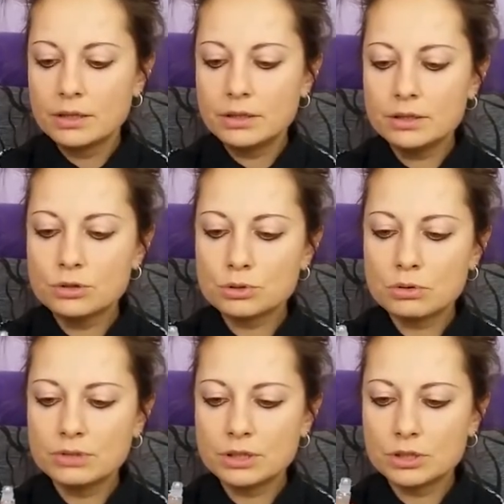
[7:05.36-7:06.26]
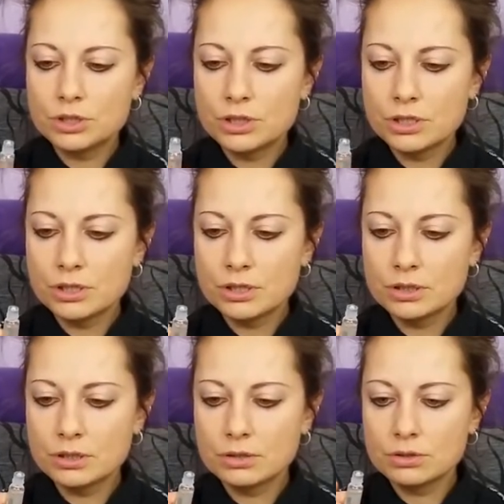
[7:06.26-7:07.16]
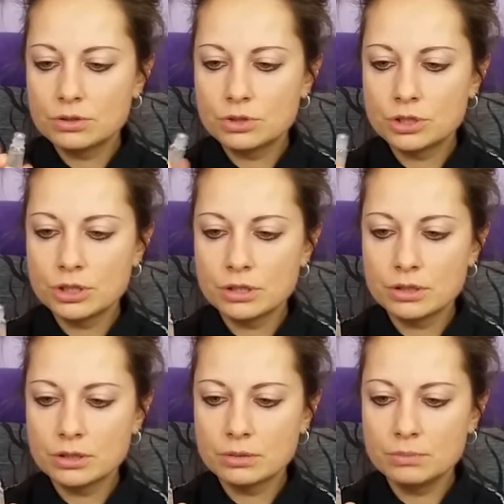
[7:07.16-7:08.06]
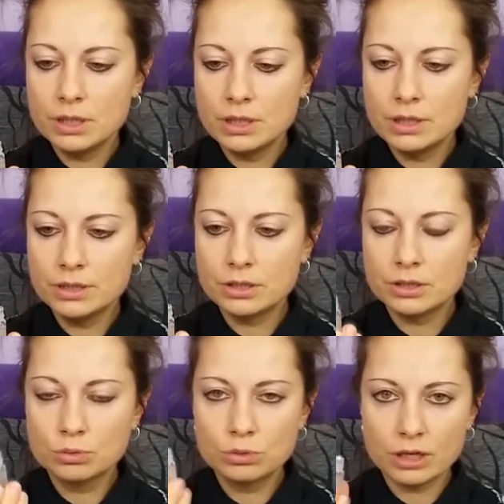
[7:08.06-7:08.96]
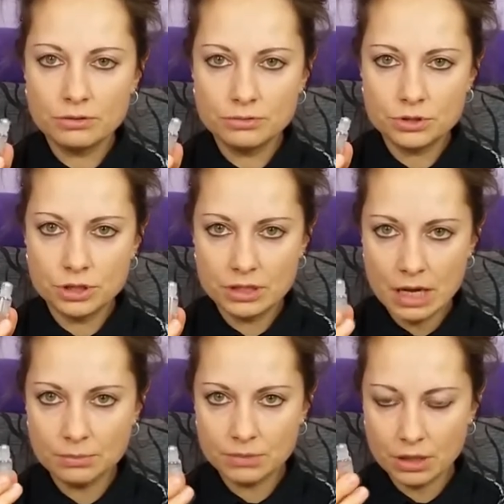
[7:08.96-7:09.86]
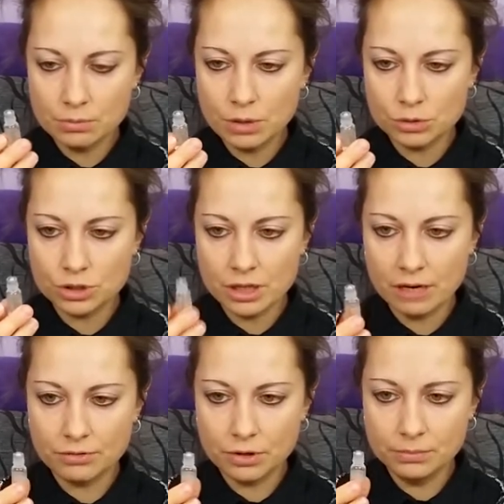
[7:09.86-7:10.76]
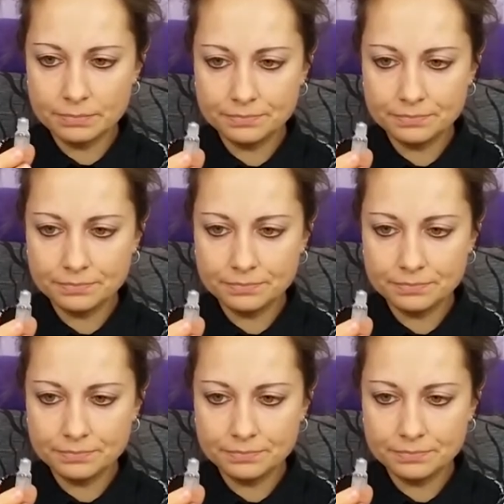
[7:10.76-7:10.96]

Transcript: I dosłownie te 3, 3 ml tutaj wstrzyknęłam taką małą szczykawką,